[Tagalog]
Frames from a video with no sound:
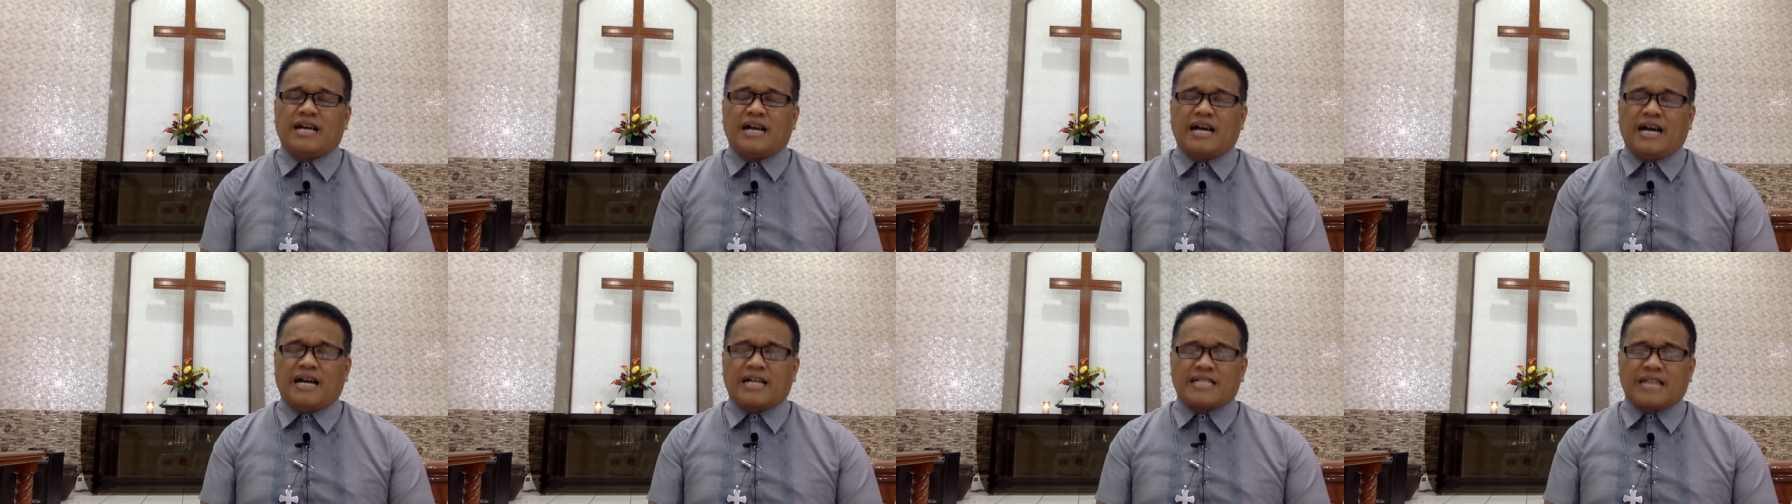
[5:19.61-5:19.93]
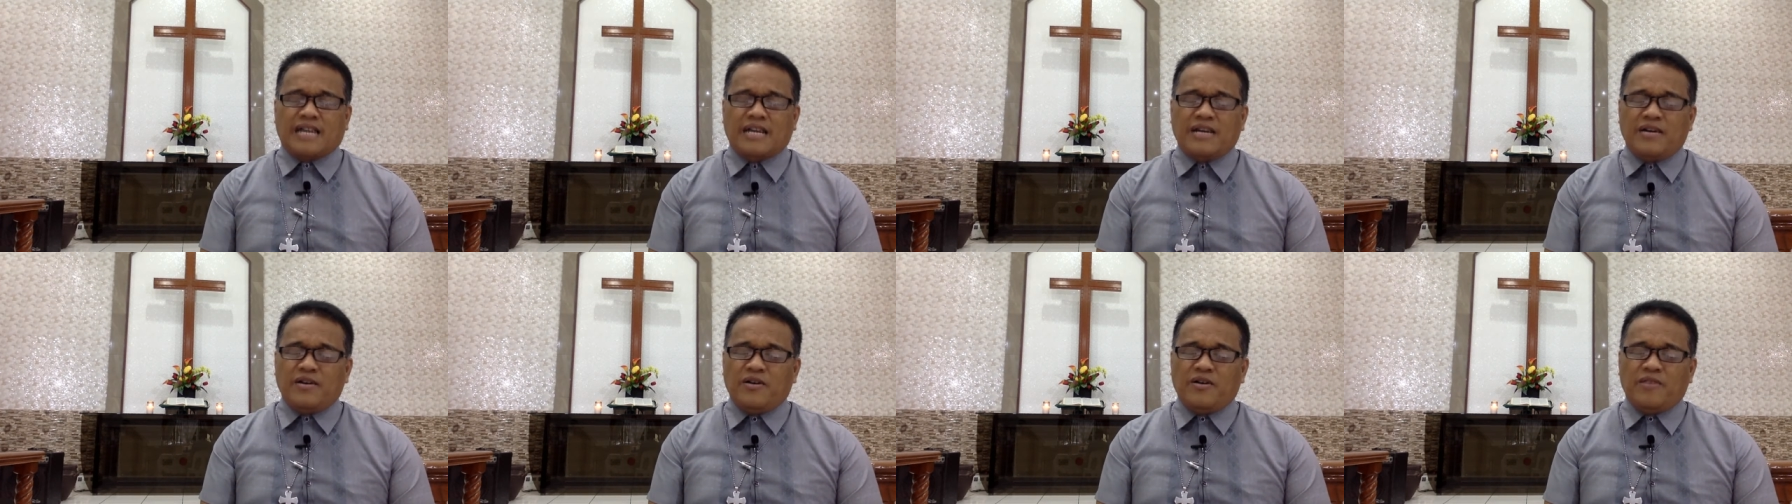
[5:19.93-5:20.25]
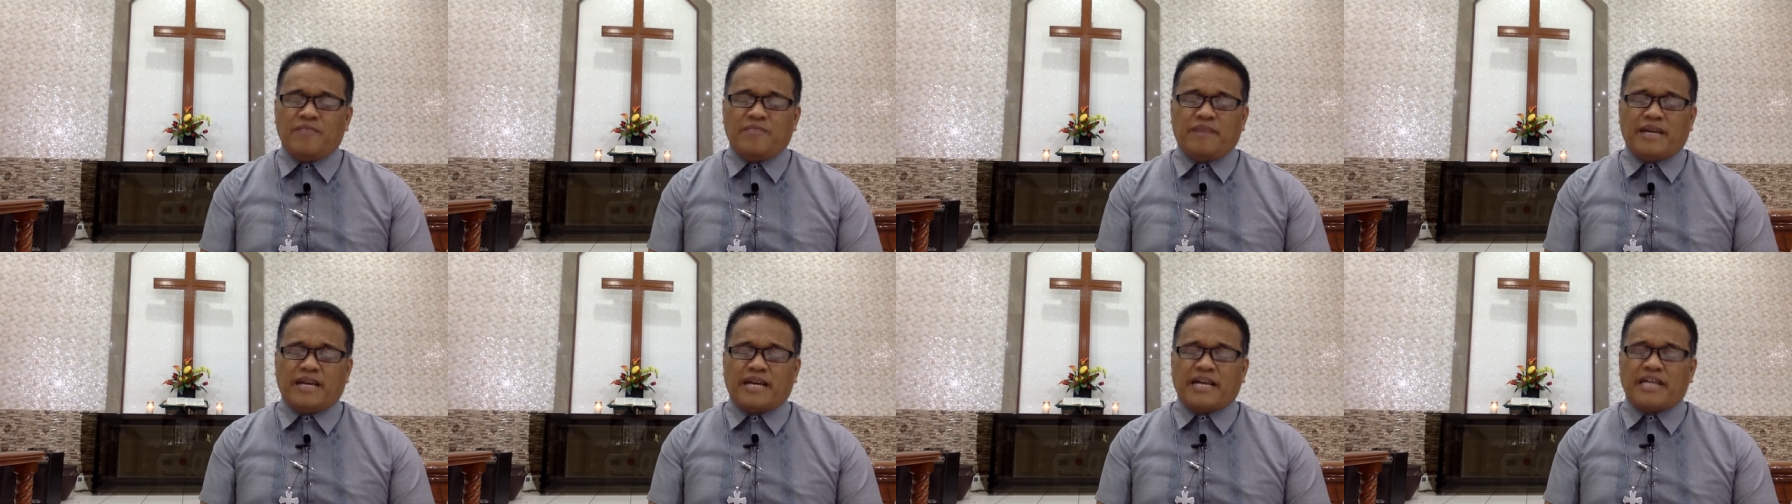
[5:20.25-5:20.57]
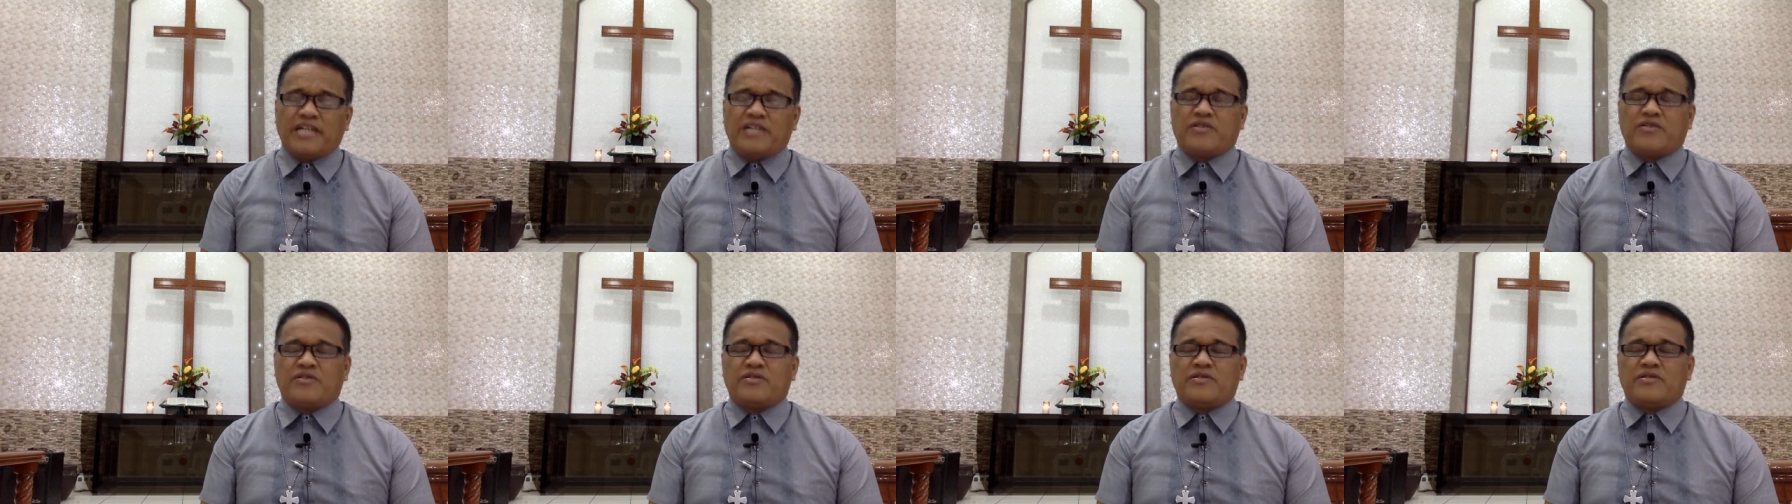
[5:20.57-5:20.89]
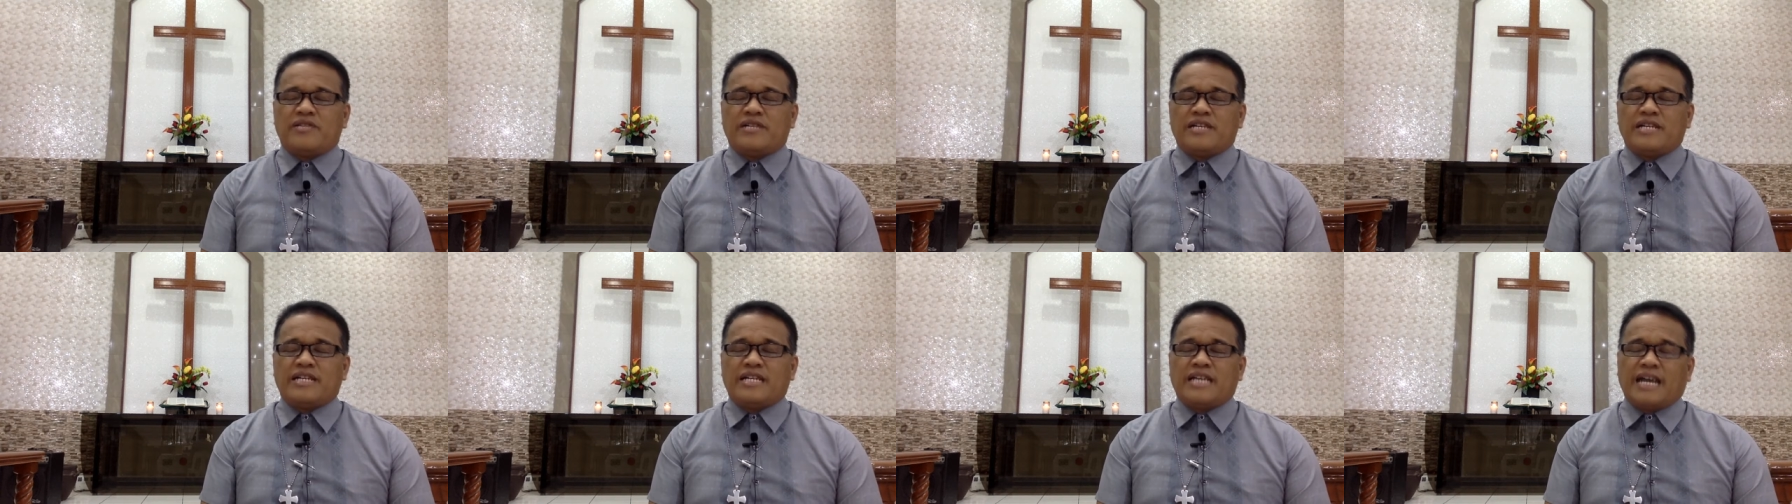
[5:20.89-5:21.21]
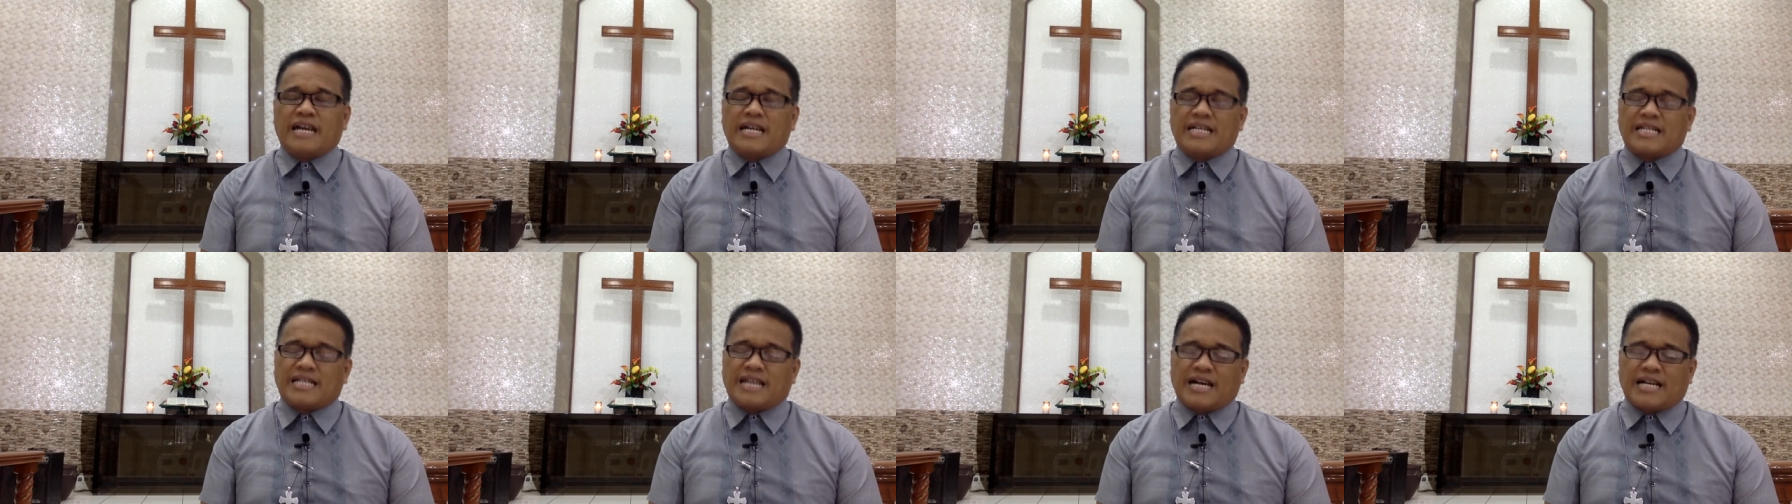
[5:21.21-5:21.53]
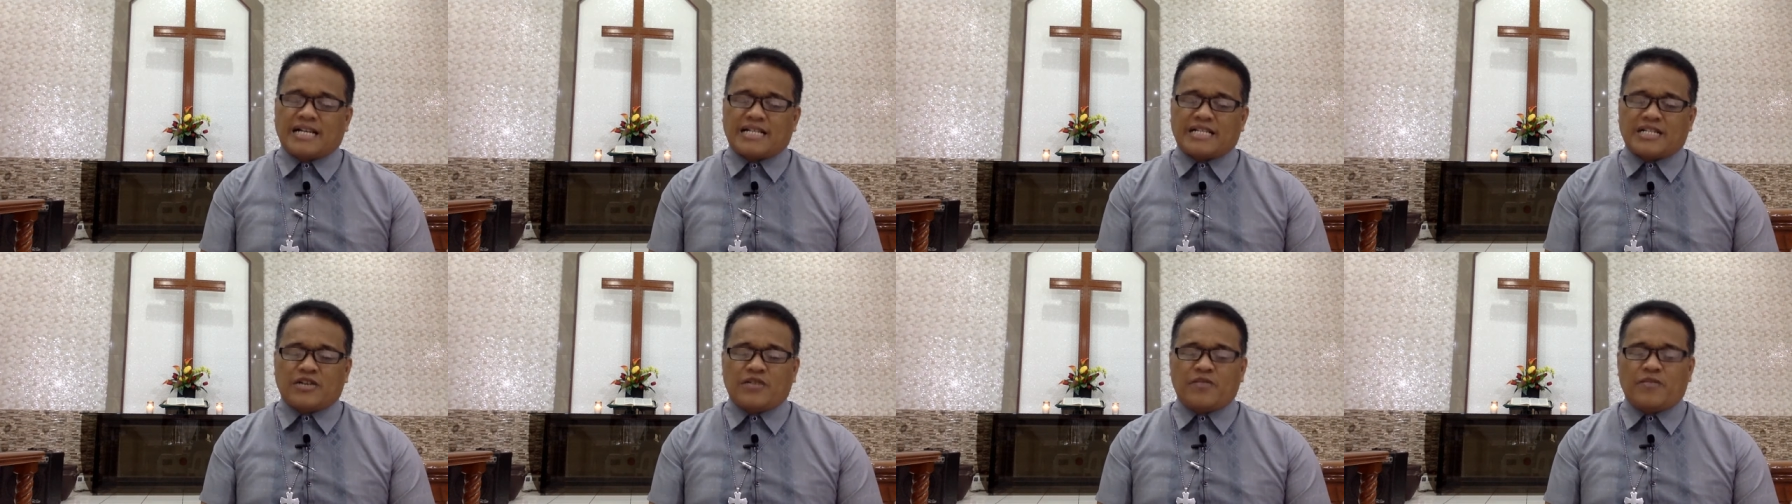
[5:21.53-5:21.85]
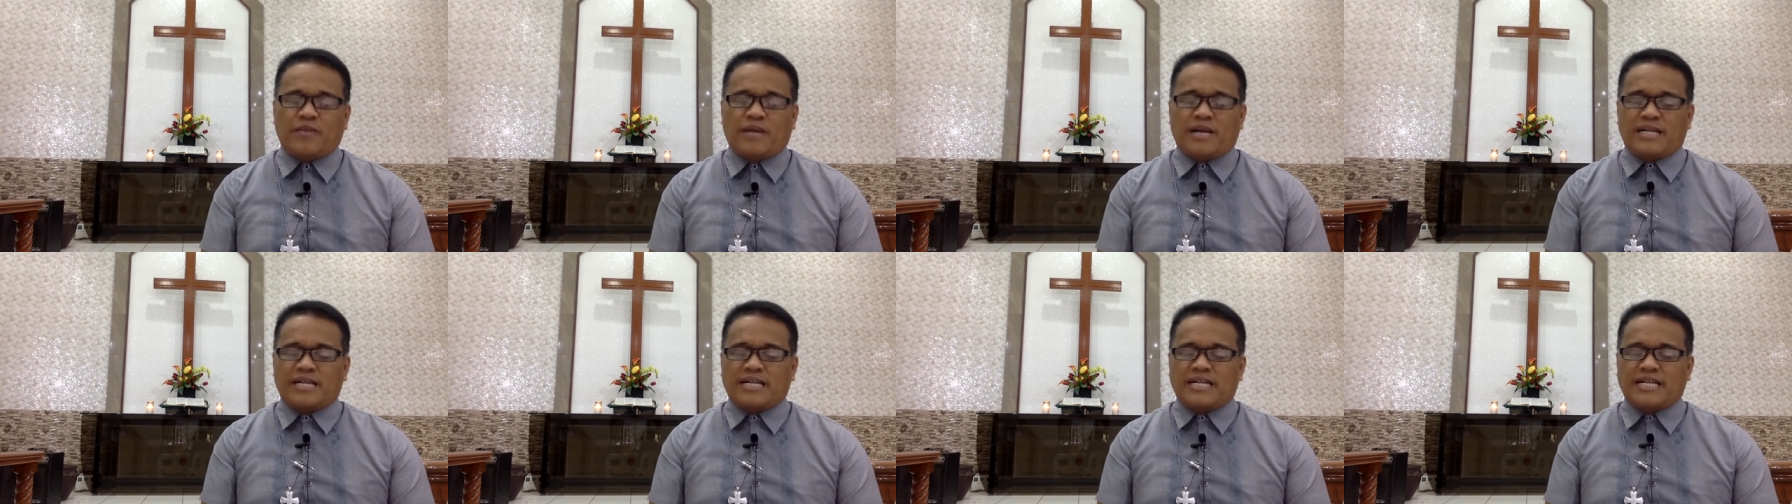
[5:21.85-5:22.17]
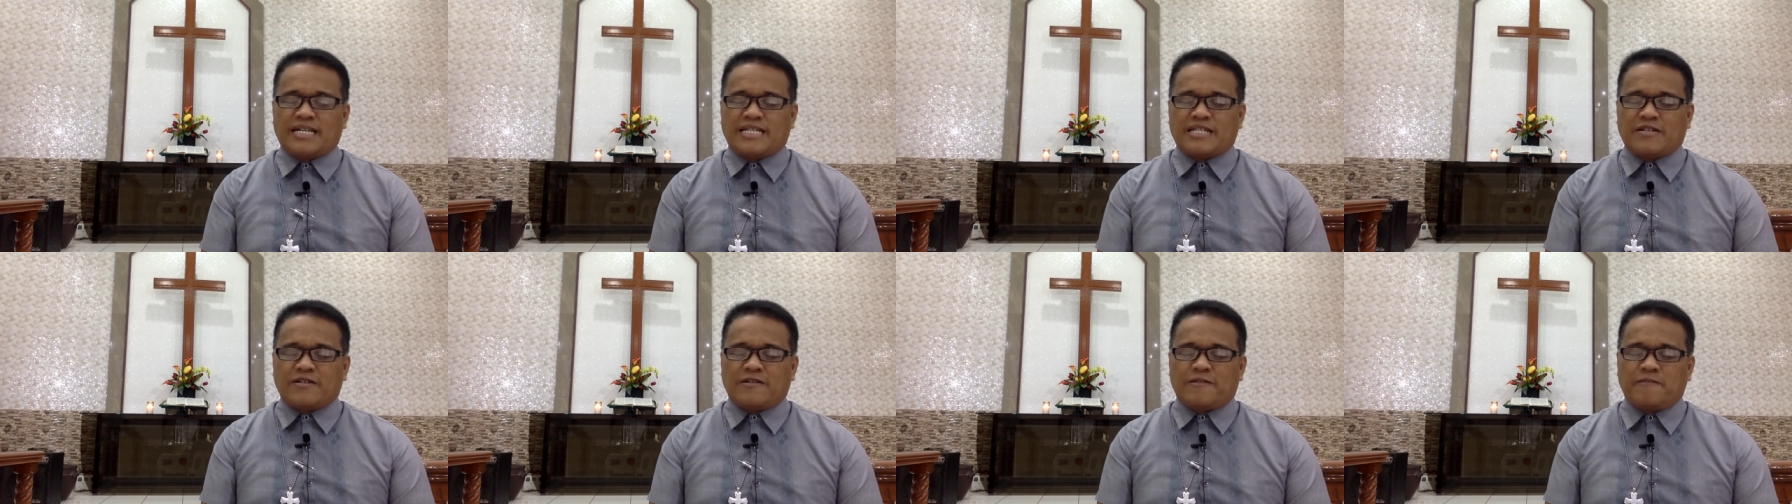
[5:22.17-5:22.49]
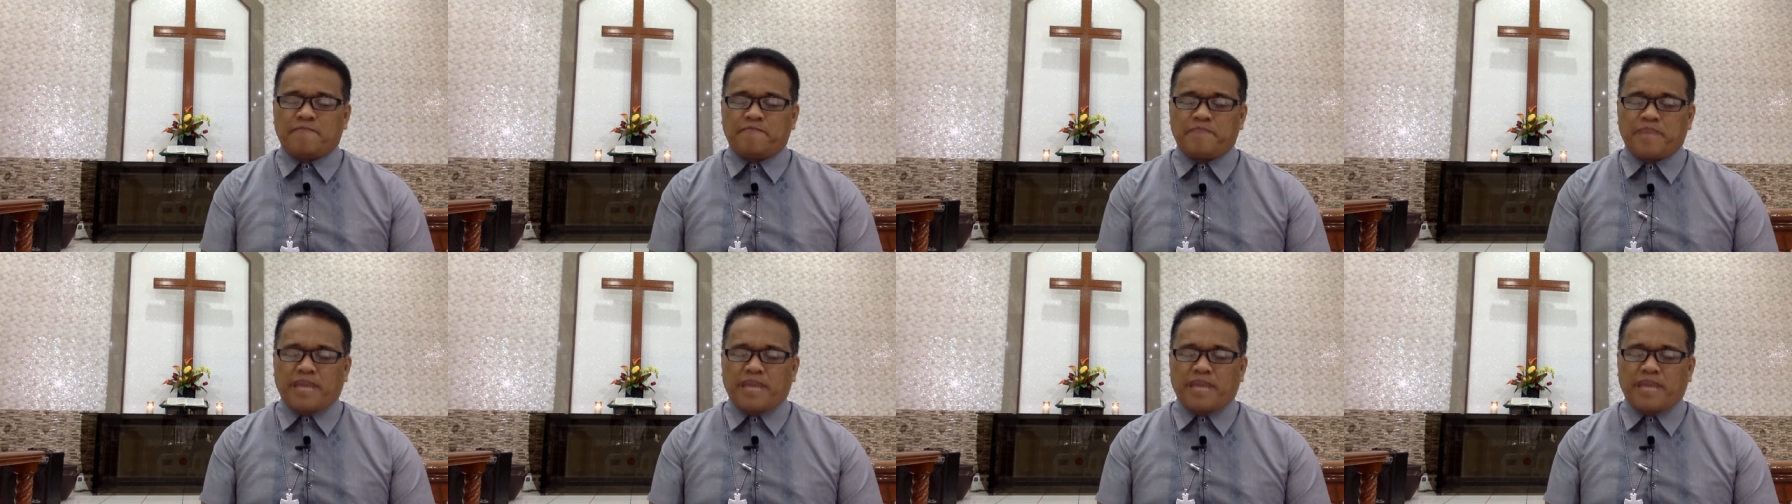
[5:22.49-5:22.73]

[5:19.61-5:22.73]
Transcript: at kalooban na iyong inihanda sa umagang ito.